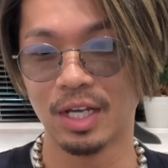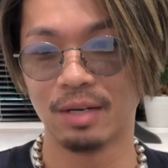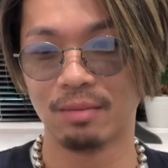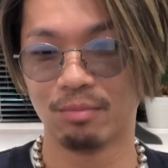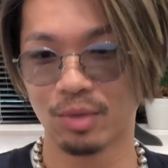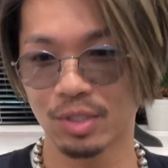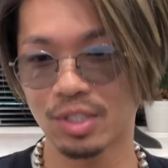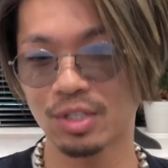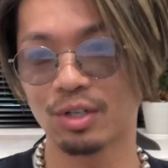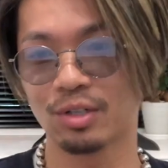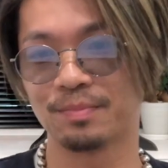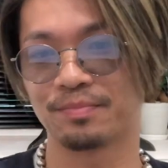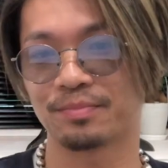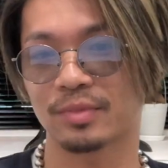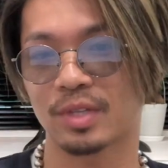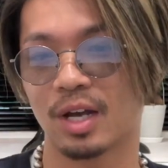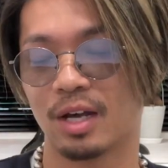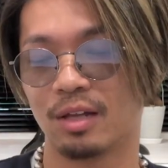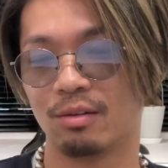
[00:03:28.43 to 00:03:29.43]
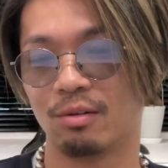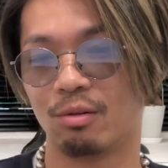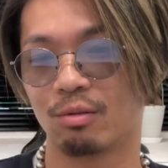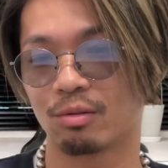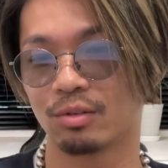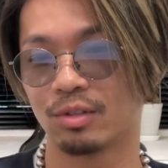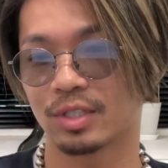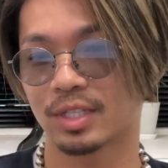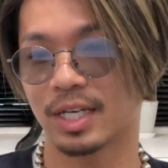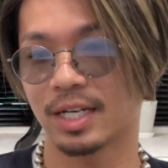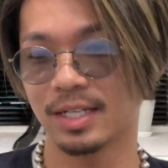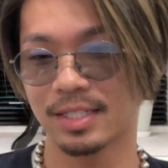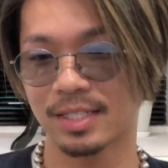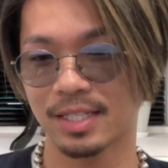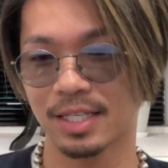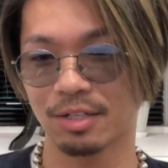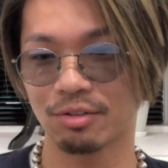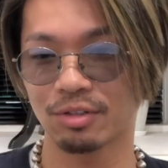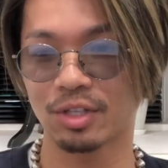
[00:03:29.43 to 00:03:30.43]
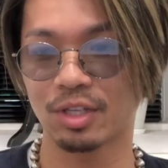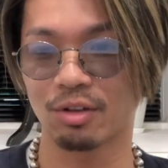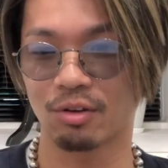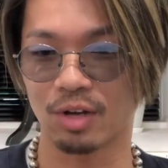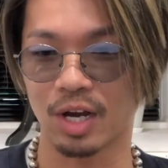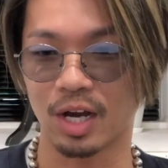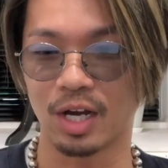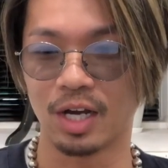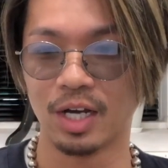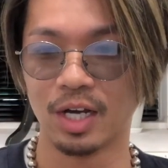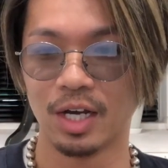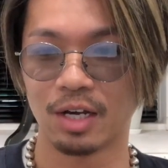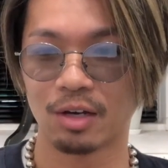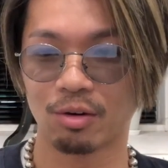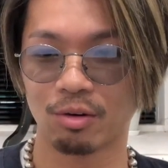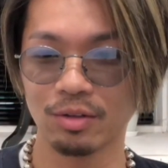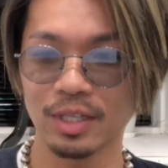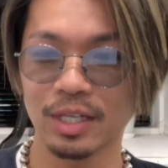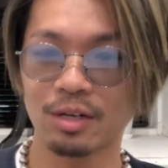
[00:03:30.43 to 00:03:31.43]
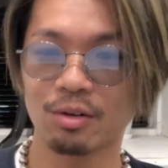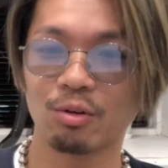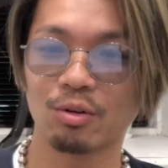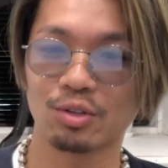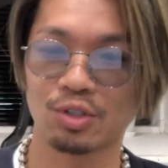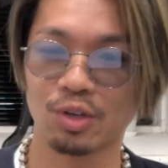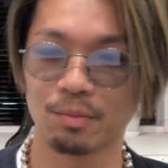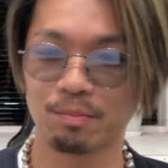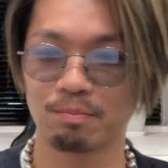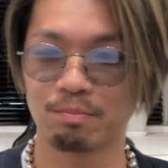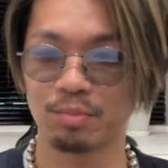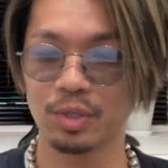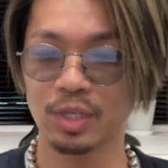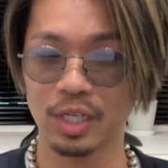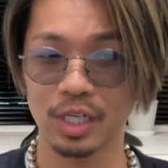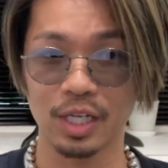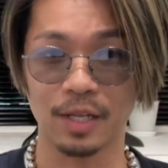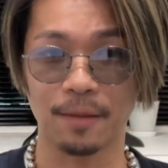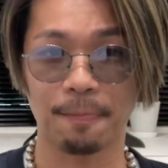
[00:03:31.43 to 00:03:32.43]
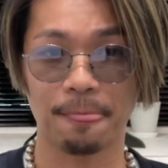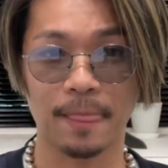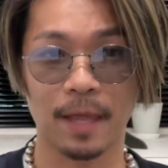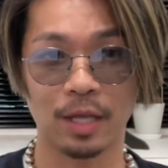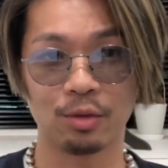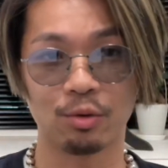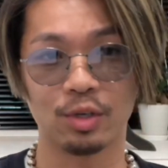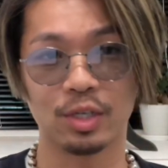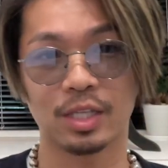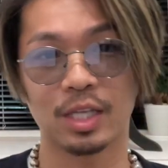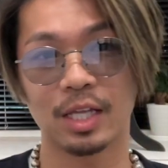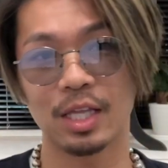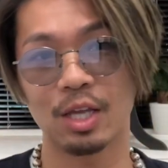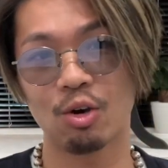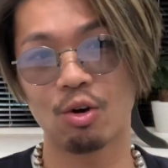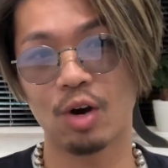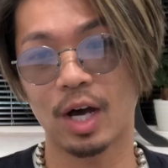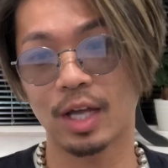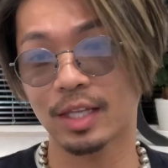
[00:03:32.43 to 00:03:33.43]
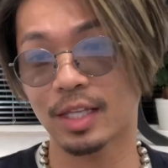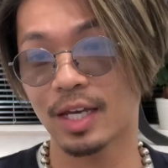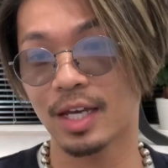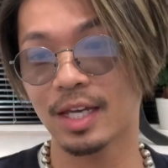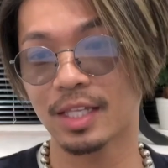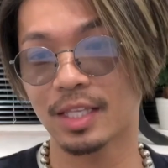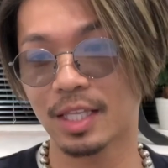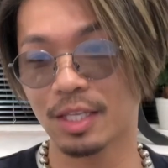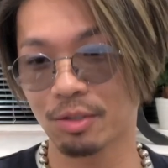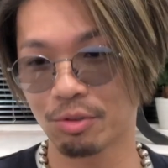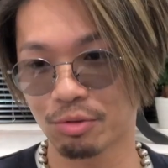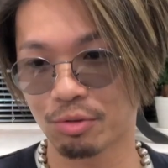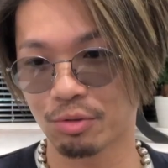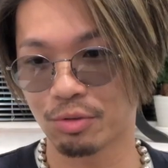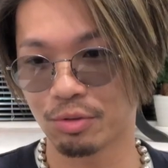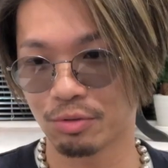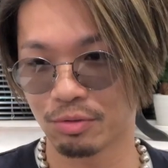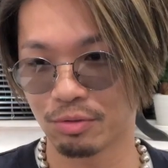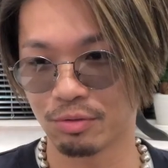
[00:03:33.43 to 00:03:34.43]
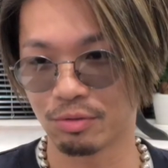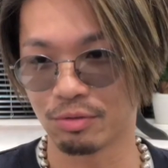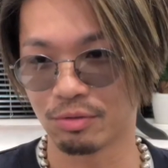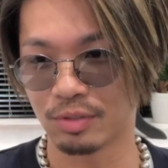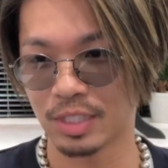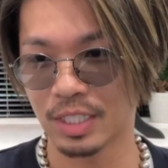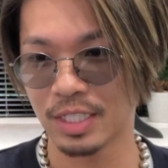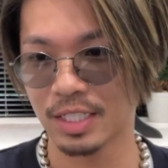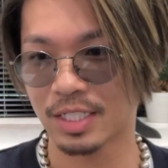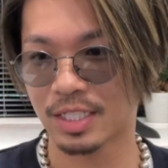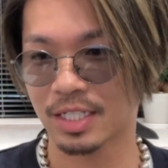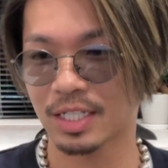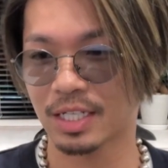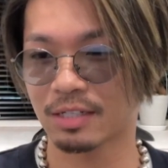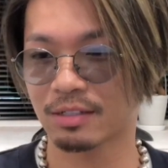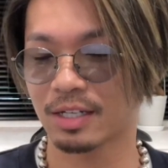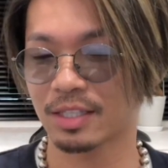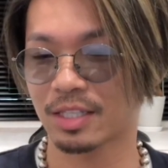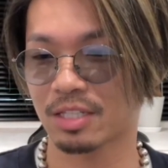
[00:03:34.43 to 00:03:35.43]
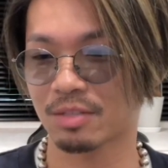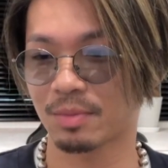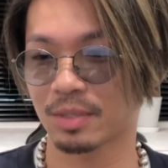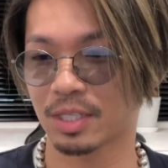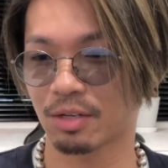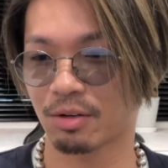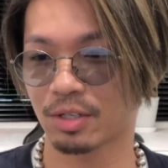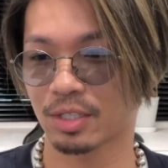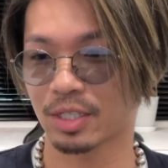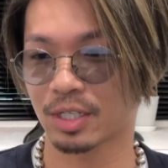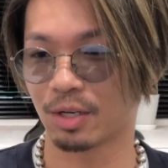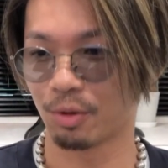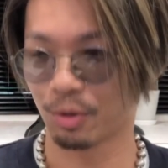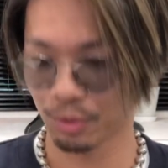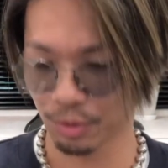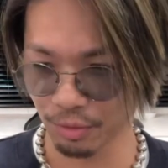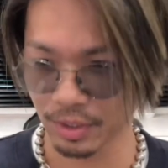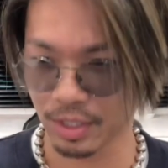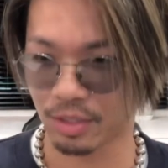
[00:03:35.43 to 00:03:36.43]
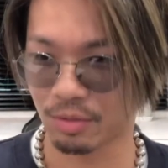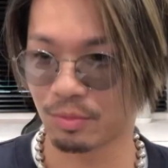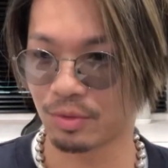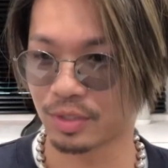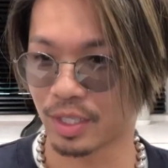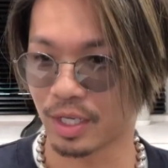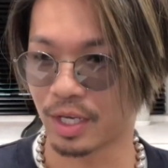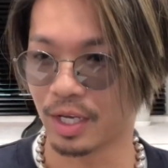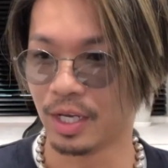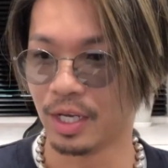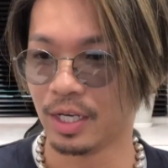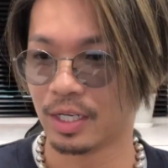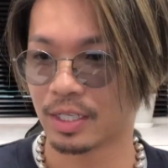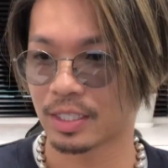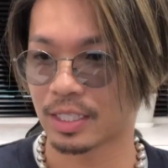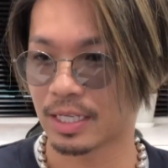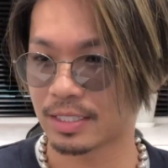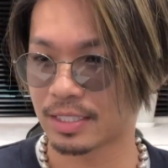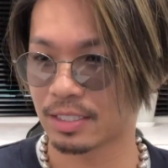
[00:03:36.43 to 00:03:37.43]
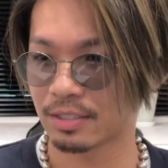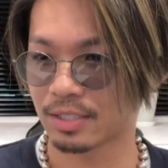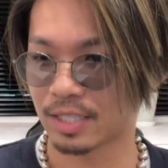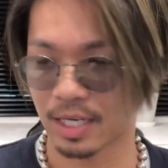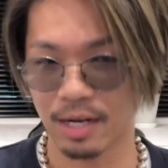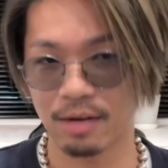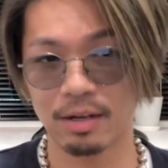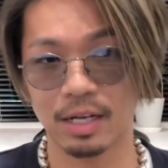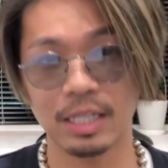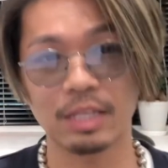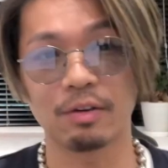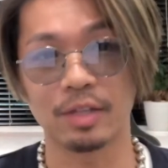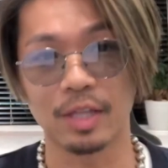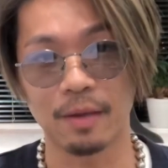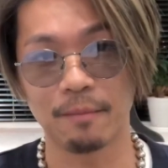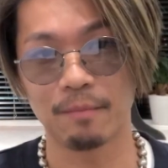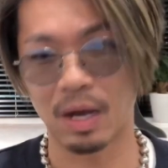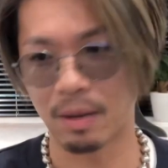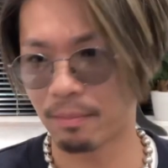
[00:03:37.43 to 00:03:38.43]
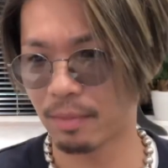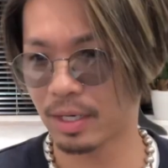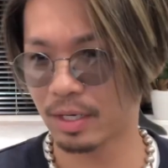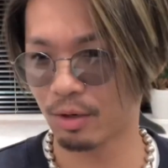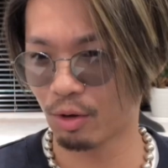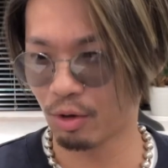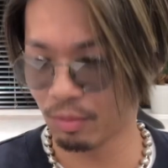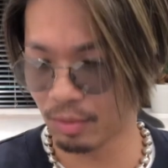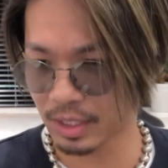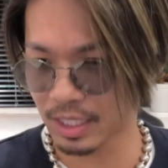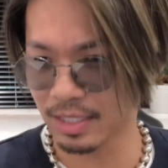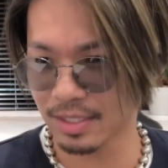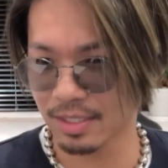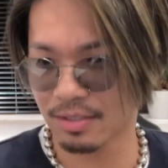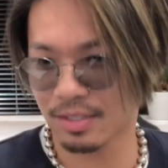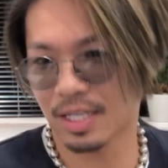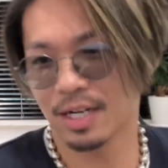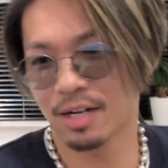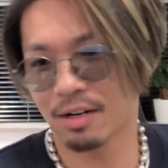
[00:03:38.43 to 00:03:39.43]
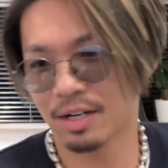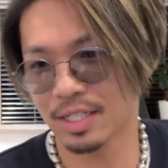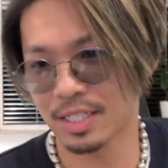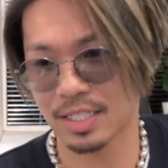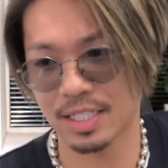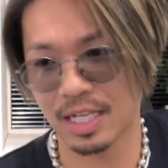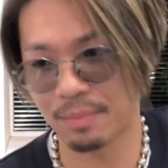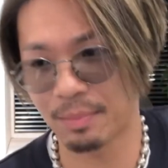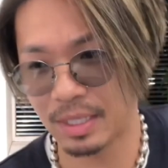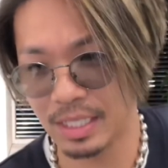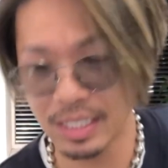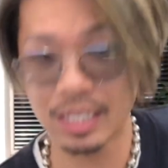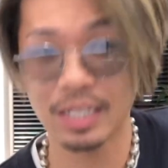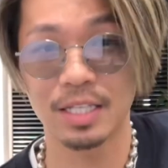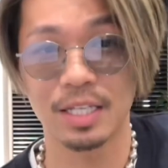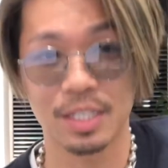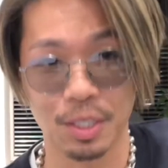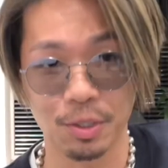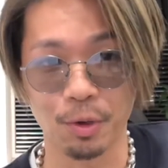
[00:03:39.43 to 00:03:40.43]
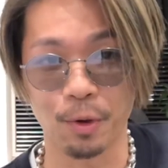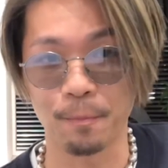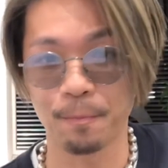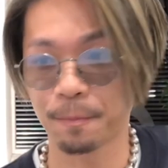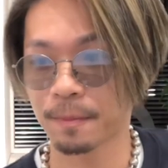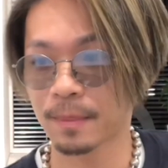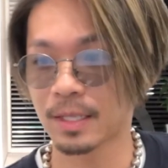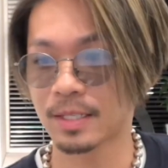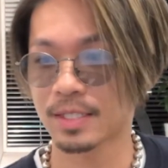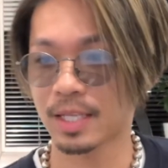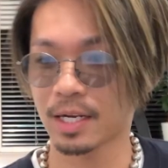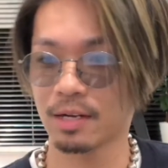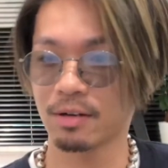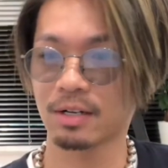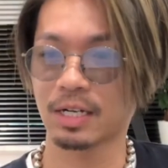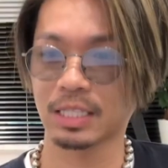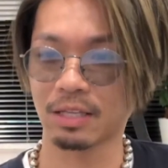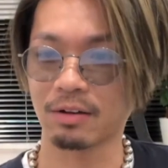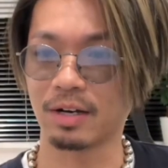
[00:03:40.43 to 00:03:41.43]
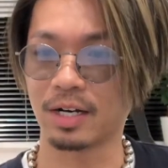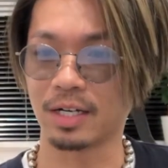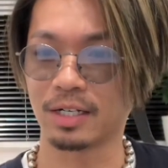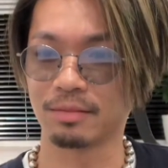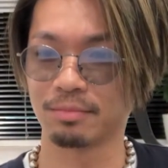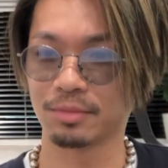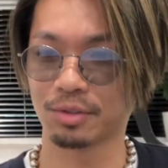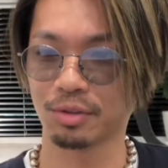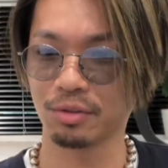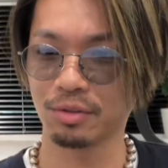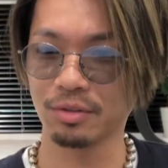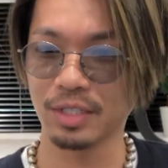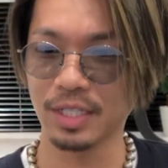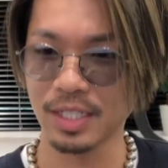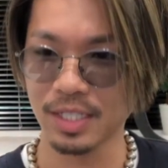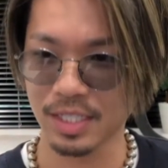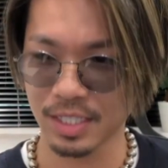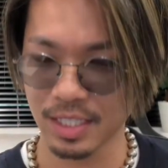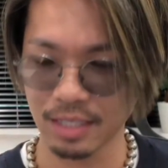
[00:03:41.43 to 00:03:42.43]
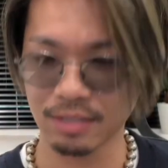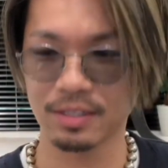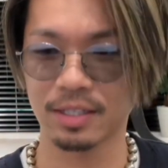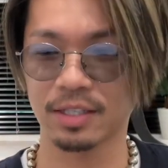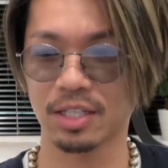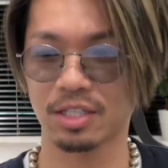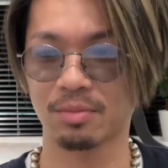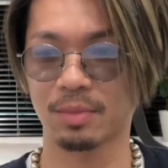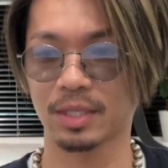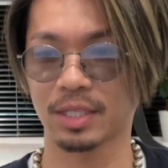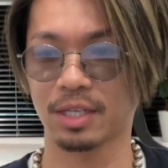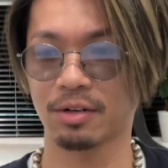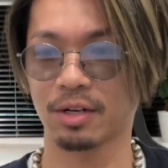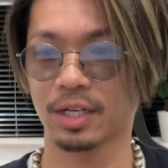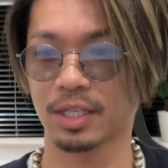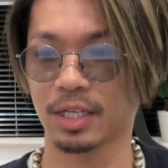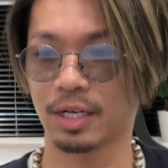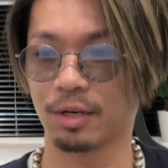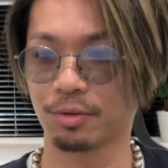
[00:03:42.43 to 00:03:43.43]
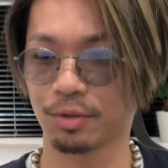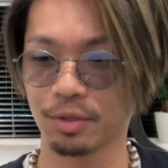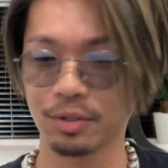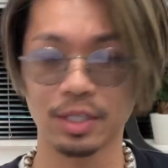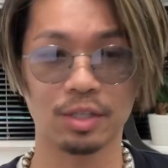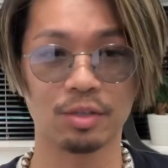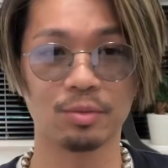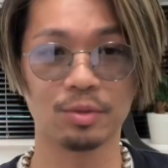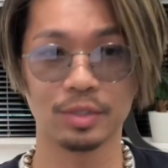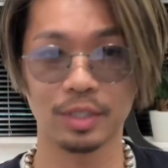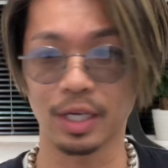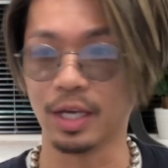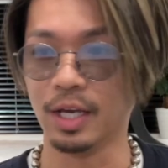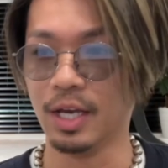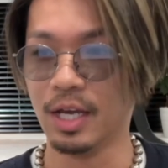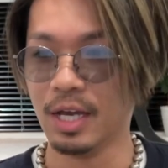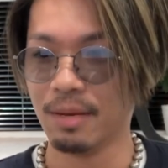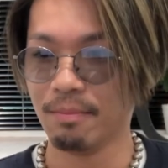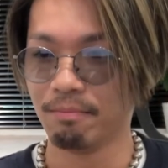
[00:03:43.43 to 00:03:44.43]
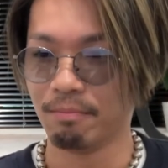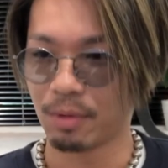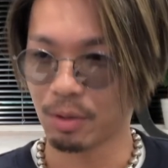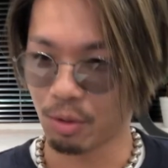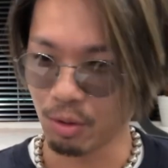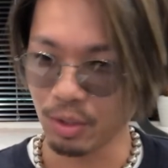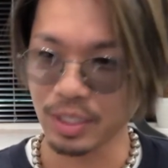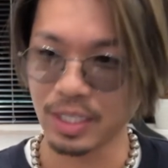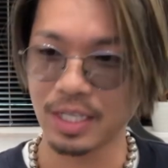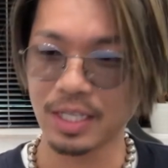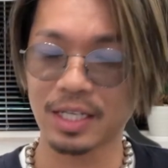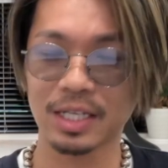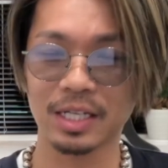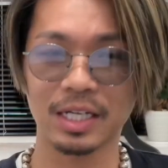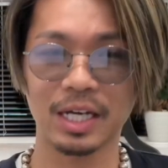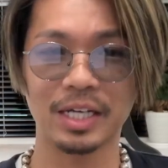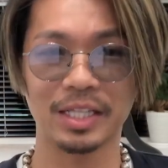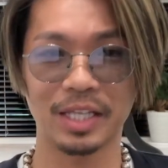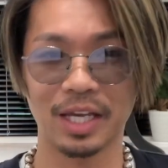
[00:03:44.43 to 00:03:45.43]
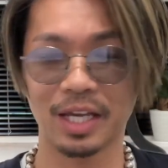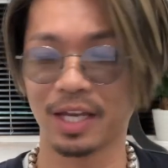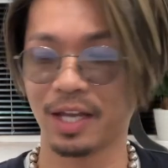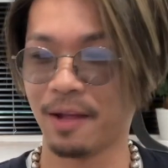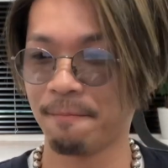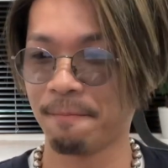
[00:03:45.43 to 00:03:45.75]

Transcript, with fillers: もちろんあのこのキャンセルっていうのがこんなにこうショップにあの痛手を与えているという認識なくやってしまってる方がほとんどだと思うんでキャンセルされる方はね、まあ、あほぼキャンセルされる方としてあんまりいないですけどされる方はそういう認識なくやってしまってる方がほとんどだと思うんで、まあ、ここで1回ね